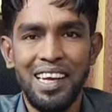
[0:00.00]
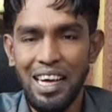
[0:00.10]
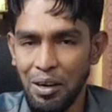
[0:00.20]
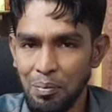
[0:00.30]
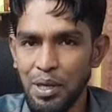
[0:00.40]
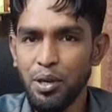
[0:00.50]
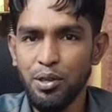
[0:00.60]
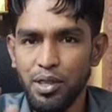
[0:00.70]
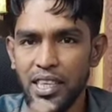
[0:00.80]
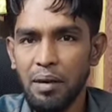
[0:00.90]
কারণ বিগত
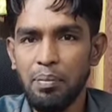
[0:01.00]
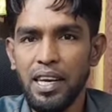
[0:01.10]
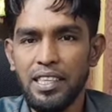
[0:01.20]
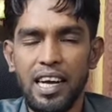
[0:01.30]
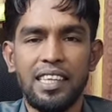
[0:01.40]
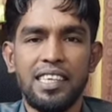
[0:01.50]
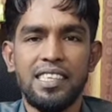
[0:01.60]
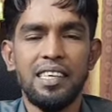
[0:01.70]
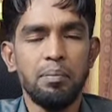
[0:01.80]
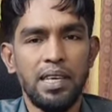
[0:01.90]
দিন আপনারা যা
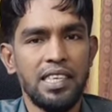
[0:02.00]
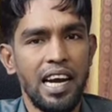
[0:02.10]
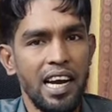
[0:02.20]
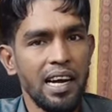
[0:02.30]
দেখছেন বা যা